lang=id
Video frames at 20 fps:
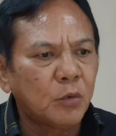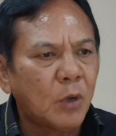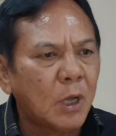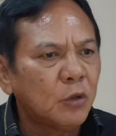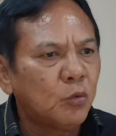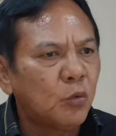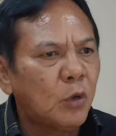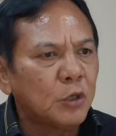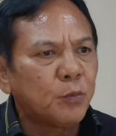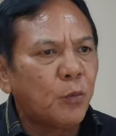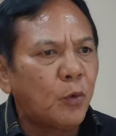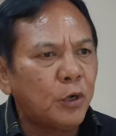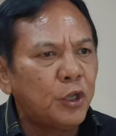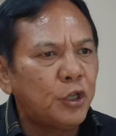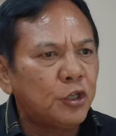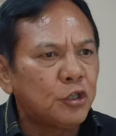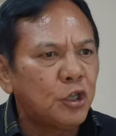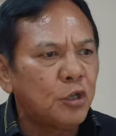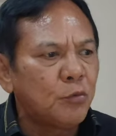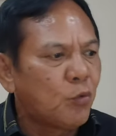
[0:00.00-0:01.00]
itu kan tugas
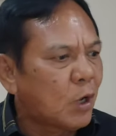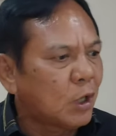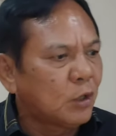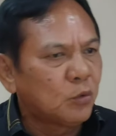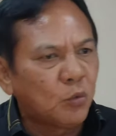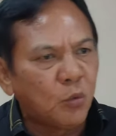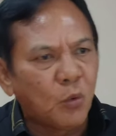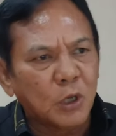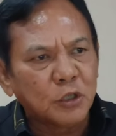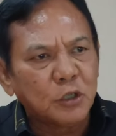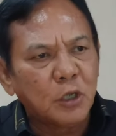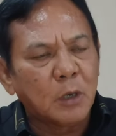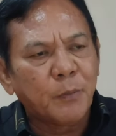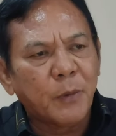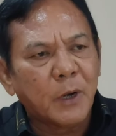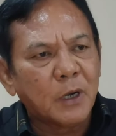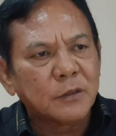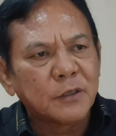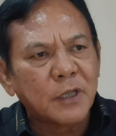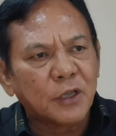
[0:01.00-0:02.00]
polisi bukan tugas
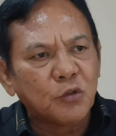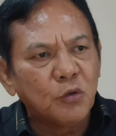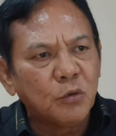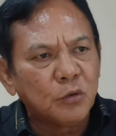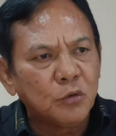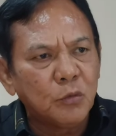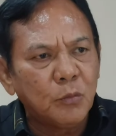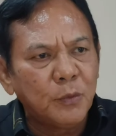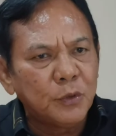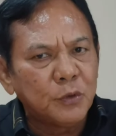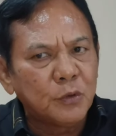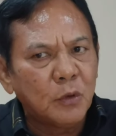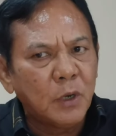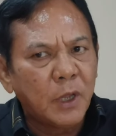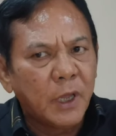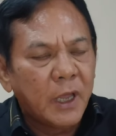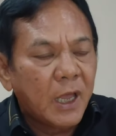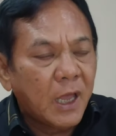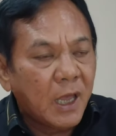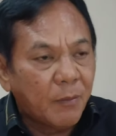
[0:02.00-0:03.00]
daripada saksi untuk
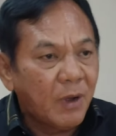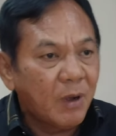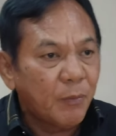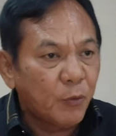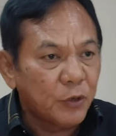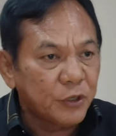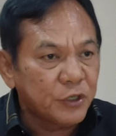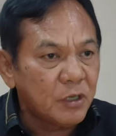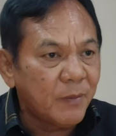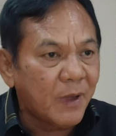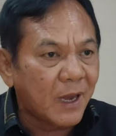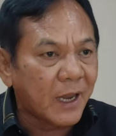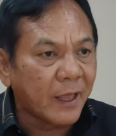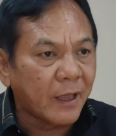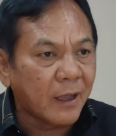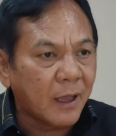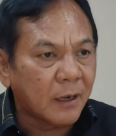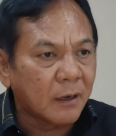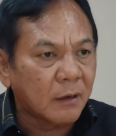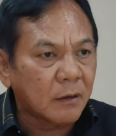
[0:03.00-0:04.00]
muncul. Emang polisi
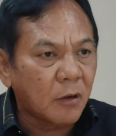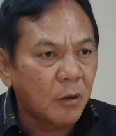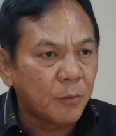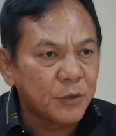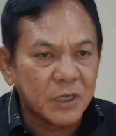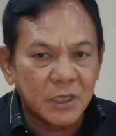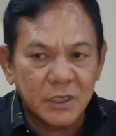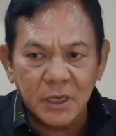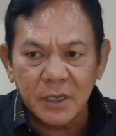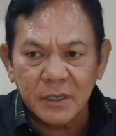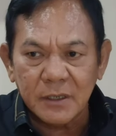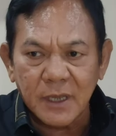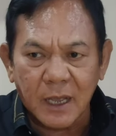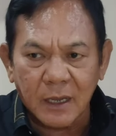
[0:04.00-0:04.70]
malaikat, kau bisa jadi